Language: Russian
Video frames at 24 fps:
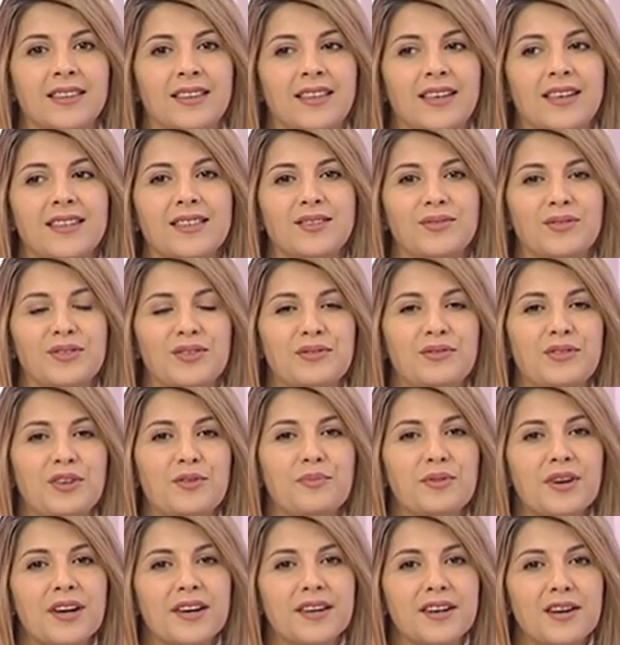Здравствуйте. В
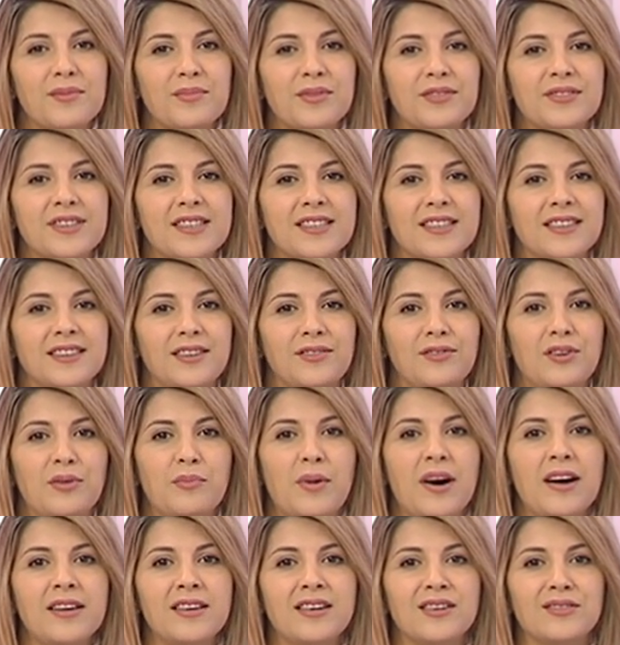эфире программа «В центре
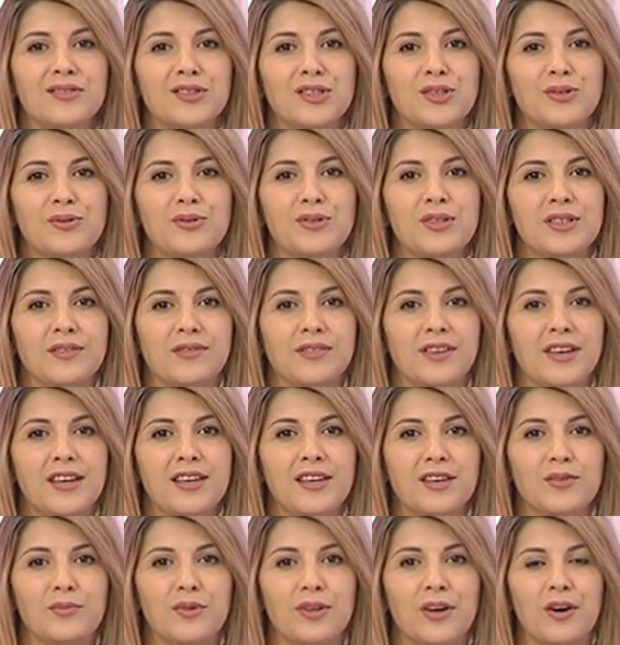внимания» в студии
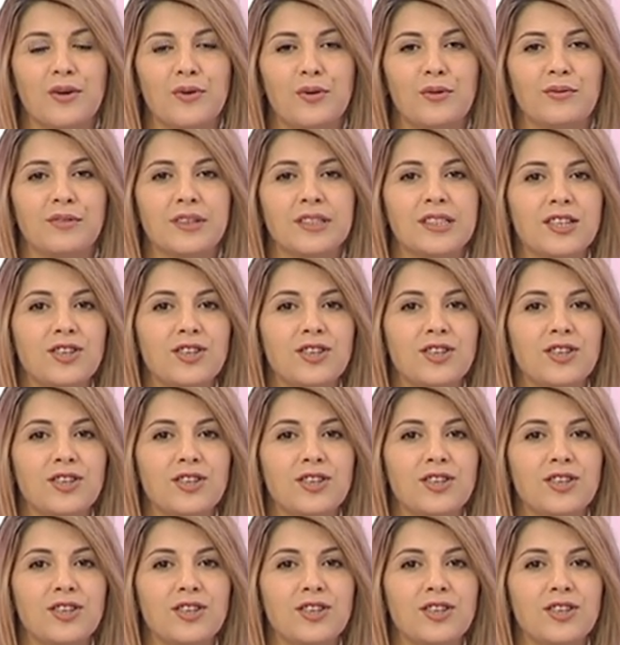Евгения Монакова.